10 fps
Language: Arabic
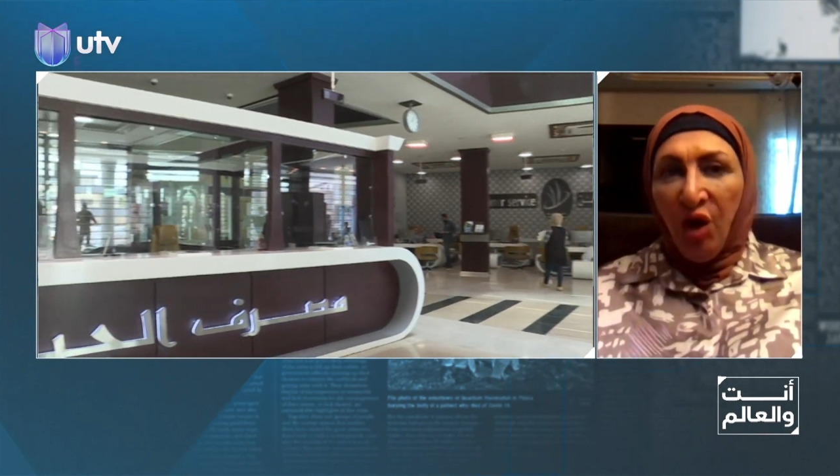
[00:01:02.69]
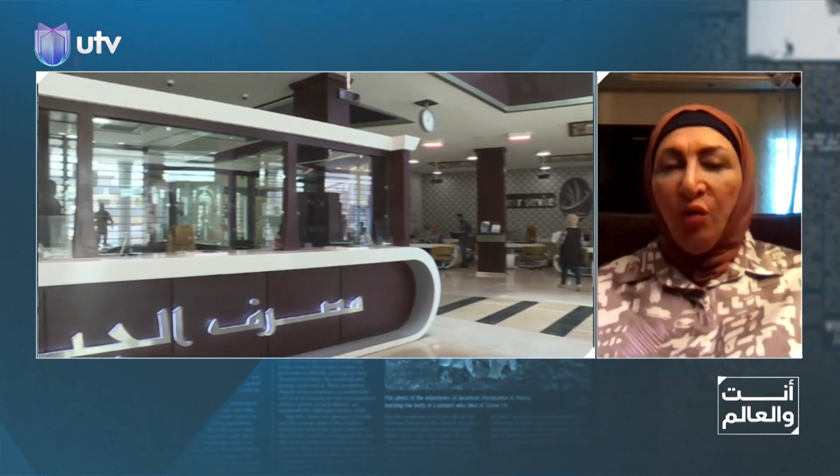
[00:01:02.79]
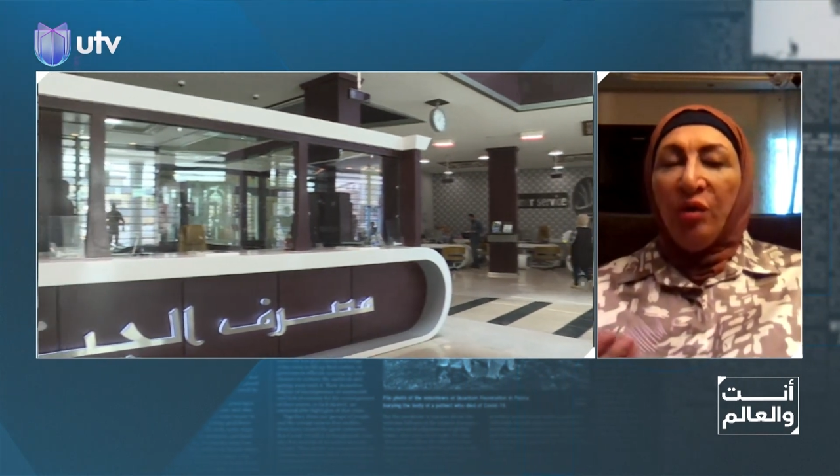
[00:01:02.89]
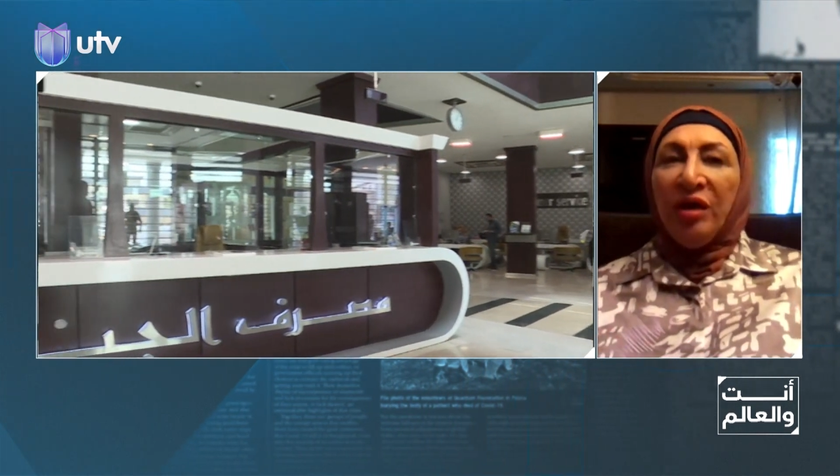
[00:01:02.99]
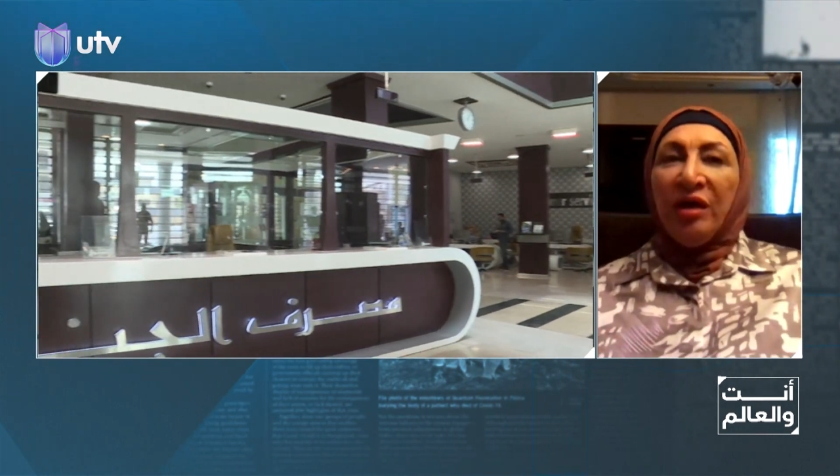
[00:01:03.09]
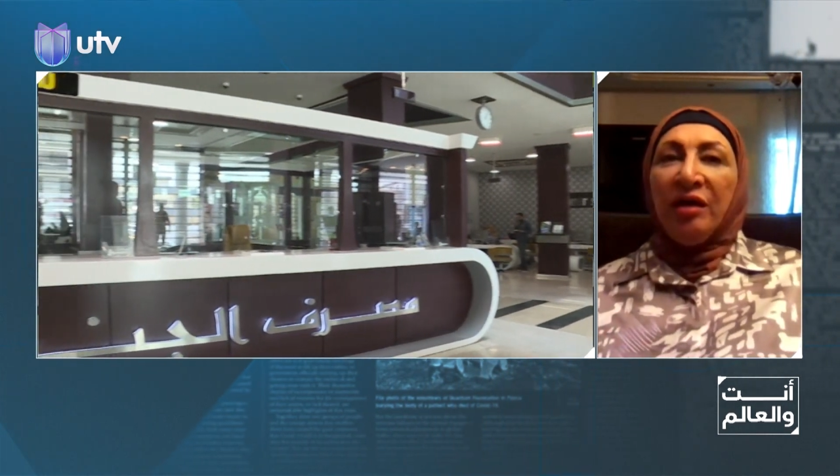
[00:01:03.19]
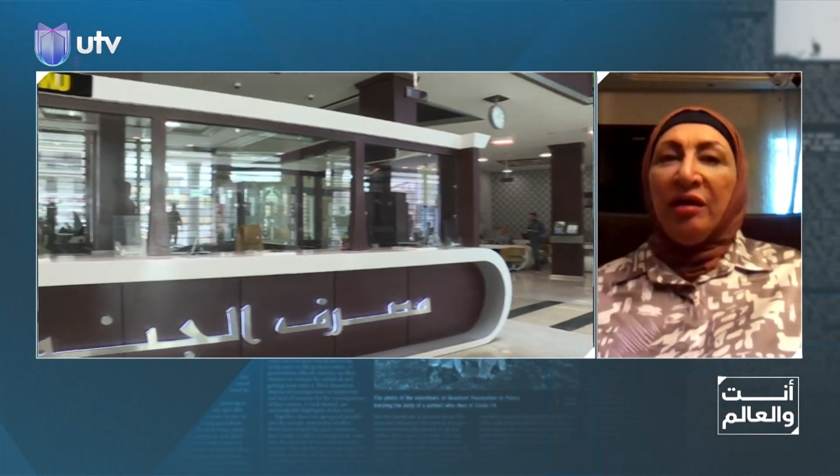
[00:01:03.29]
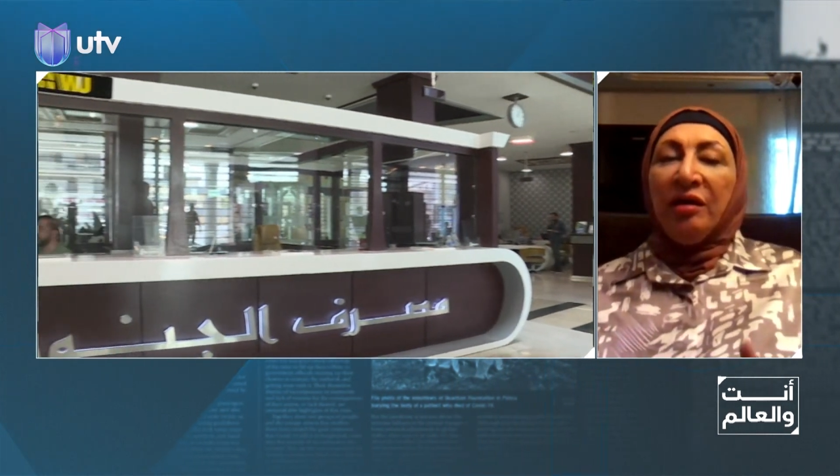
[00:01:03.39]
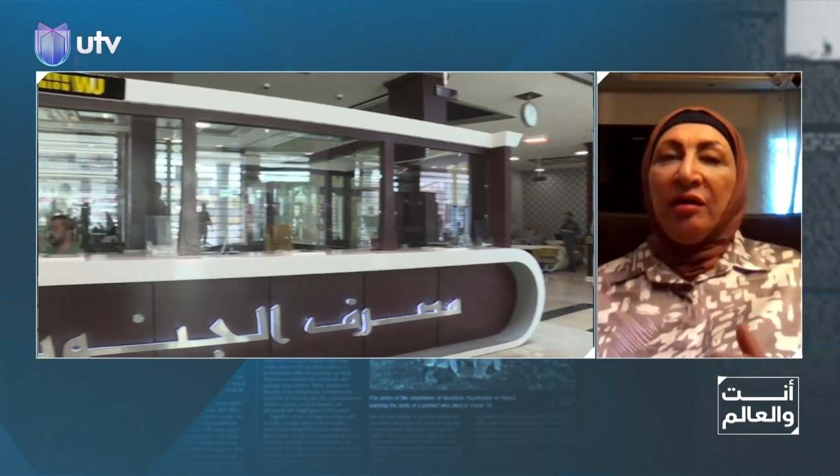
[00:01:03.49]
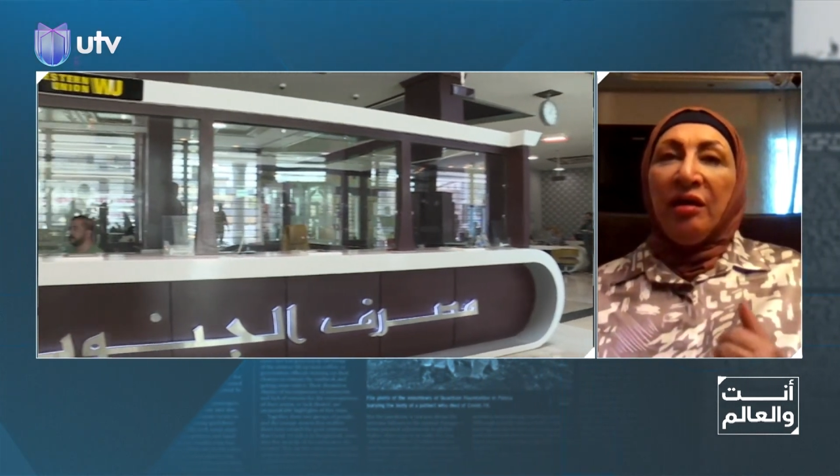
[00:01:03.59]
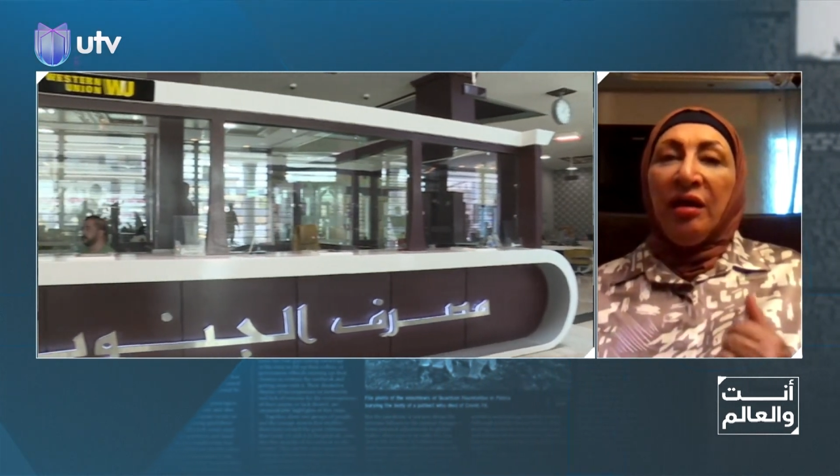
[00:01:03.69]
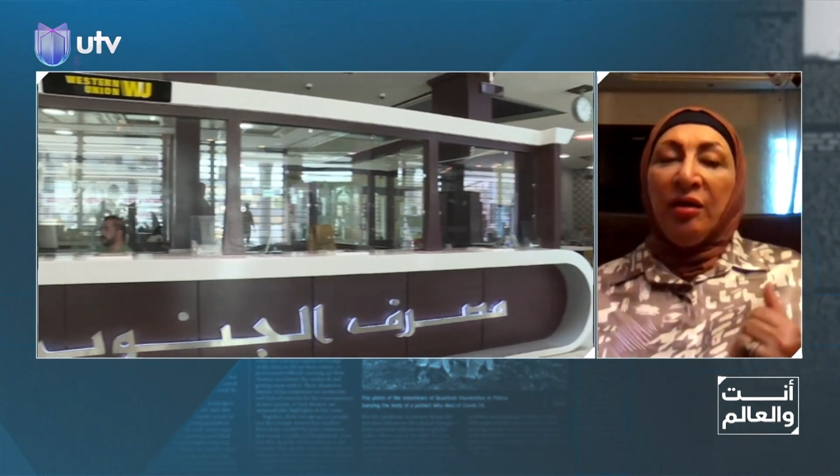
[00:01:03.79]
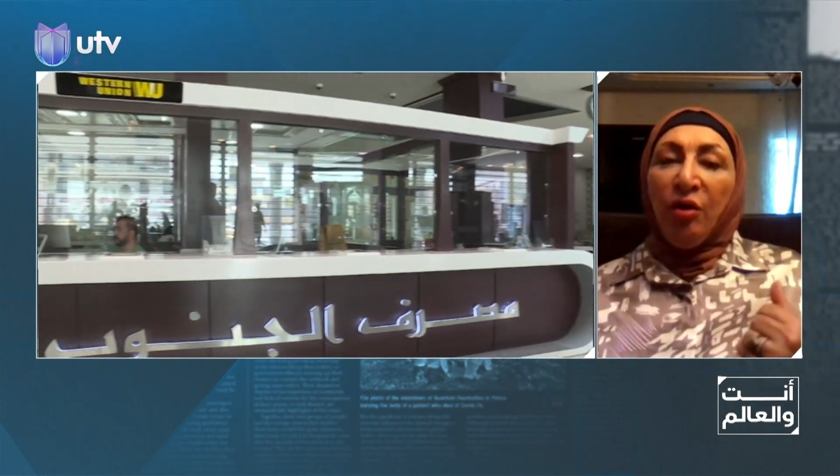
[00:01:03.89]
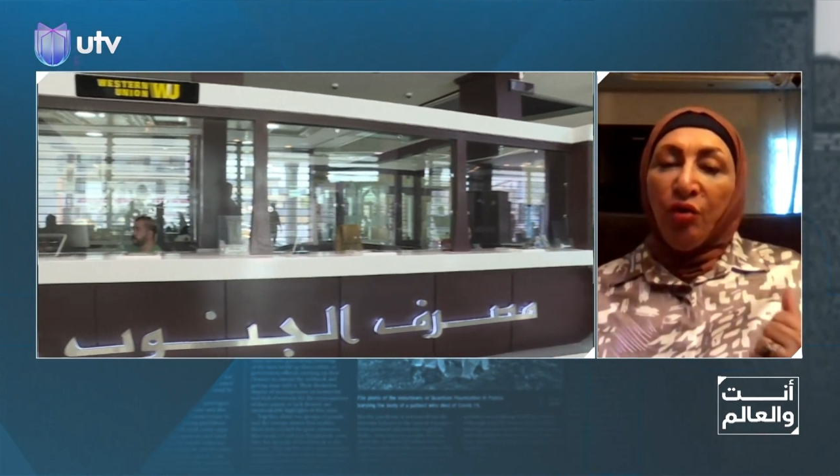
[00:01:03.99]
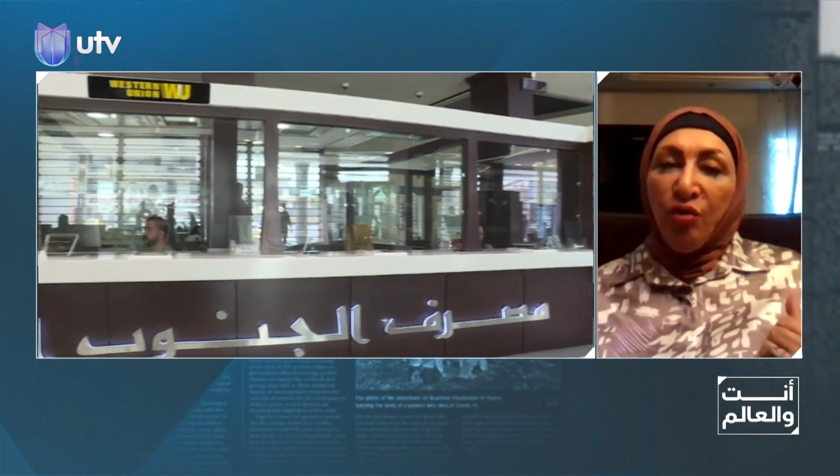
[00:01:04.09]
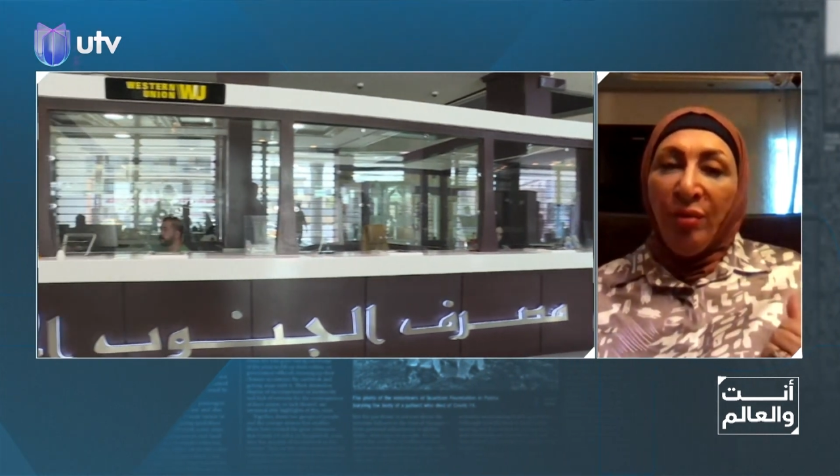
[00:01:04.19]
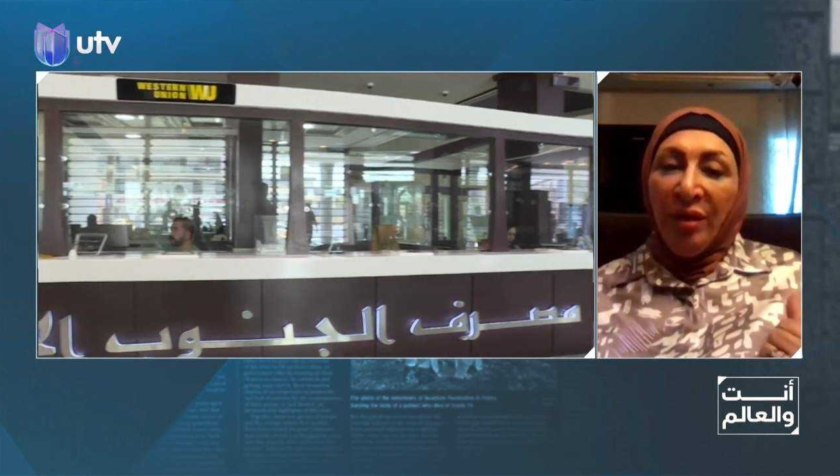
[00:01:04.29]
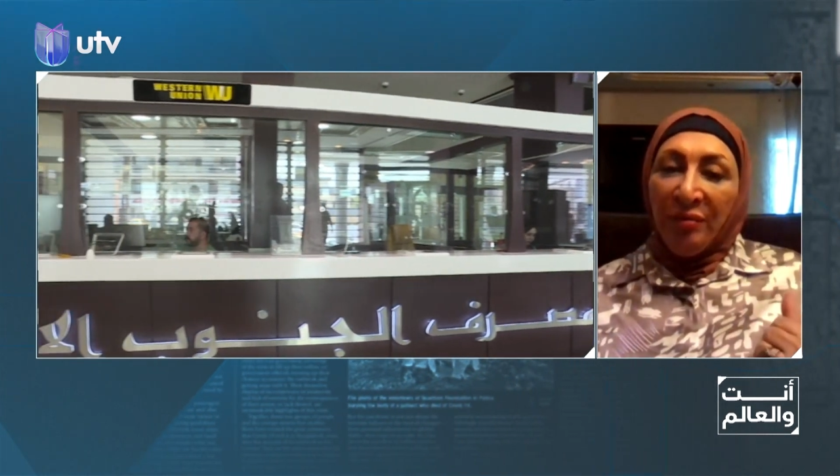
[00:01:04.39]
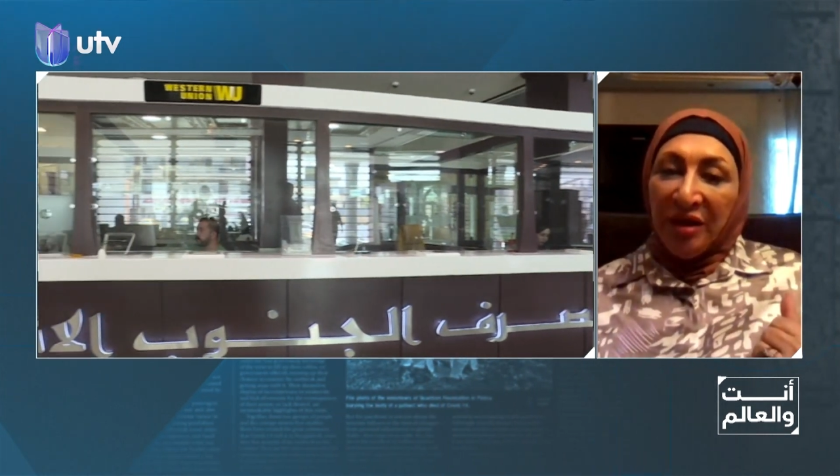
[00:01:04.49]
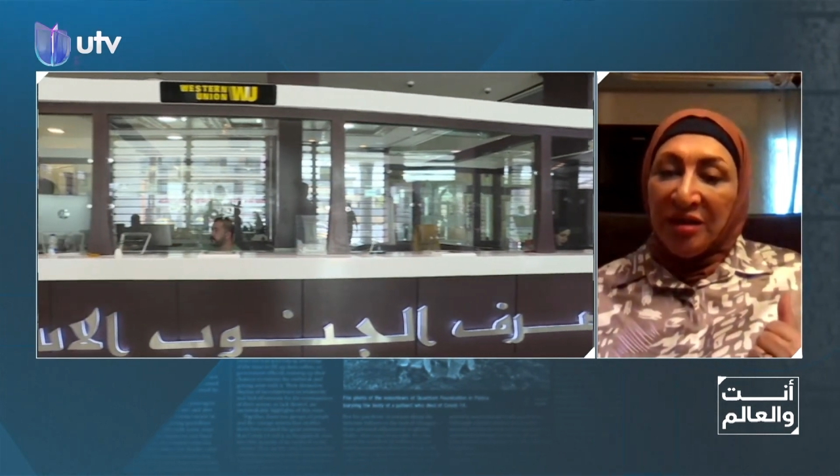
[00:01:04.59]
والحكومة
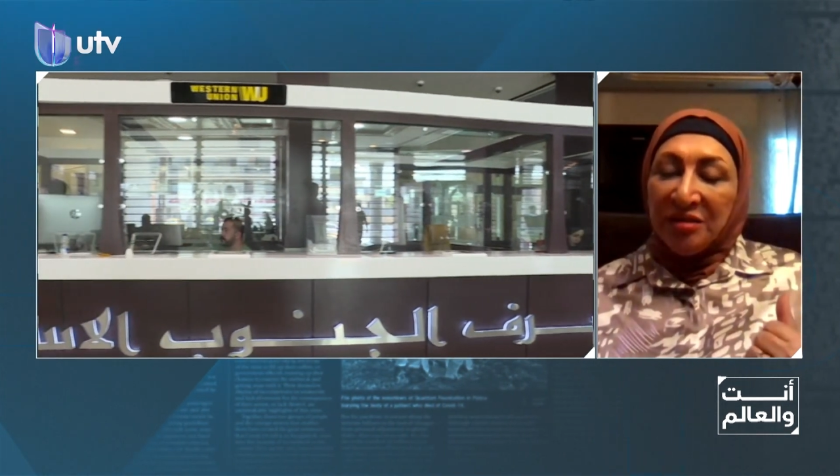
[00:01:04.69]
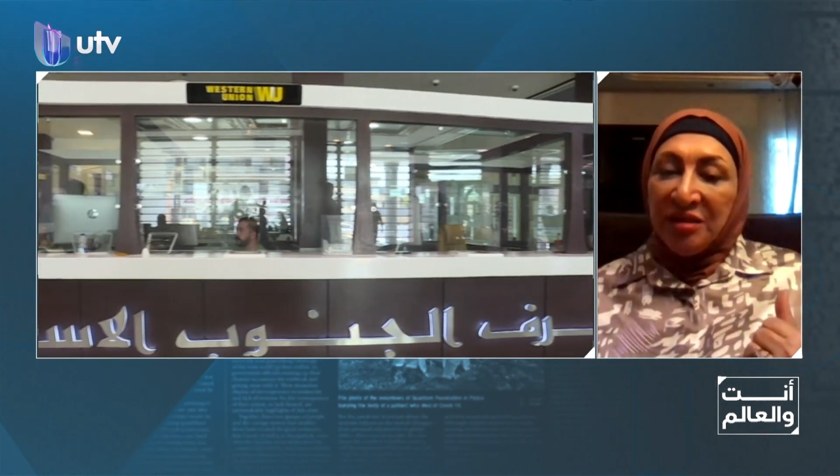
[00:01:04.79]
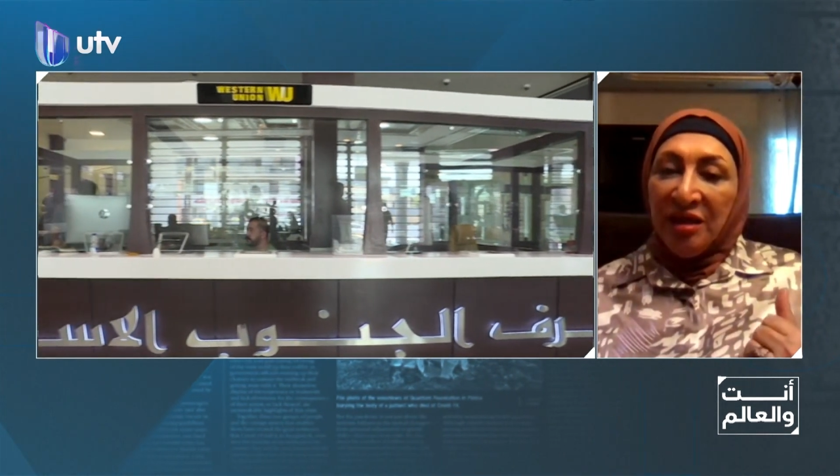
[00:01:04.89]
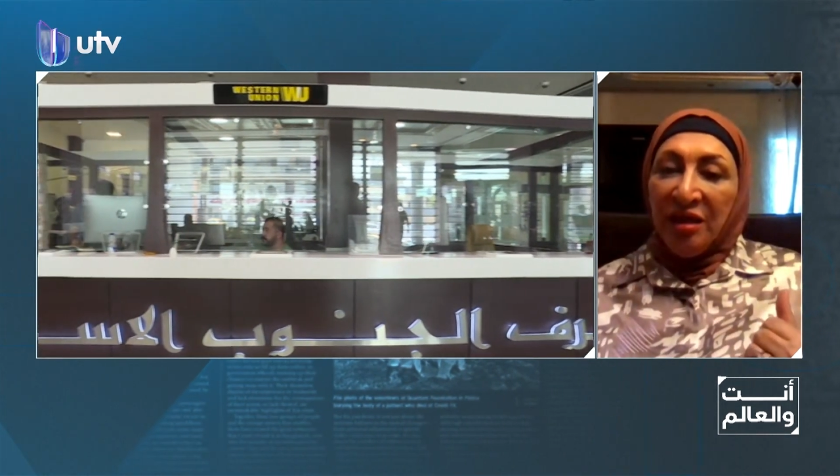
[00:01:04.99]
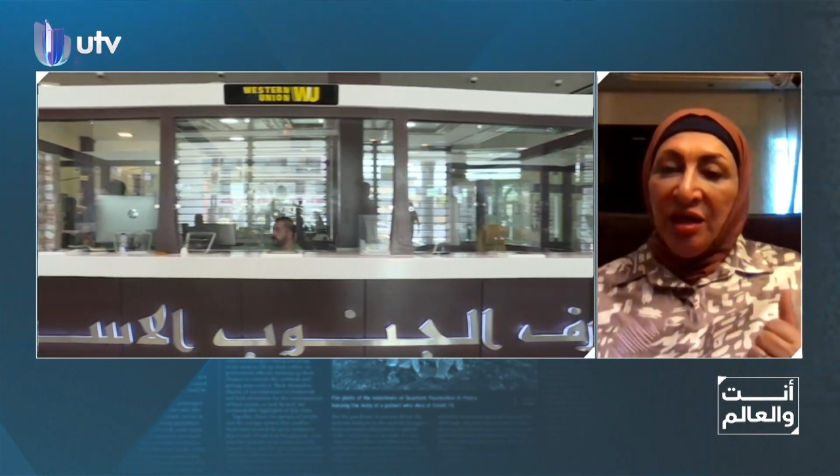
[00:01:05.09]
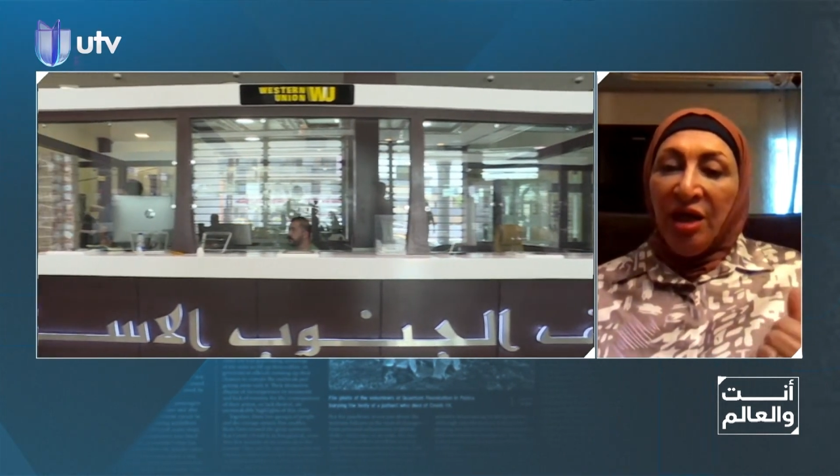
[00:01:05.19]
المركزية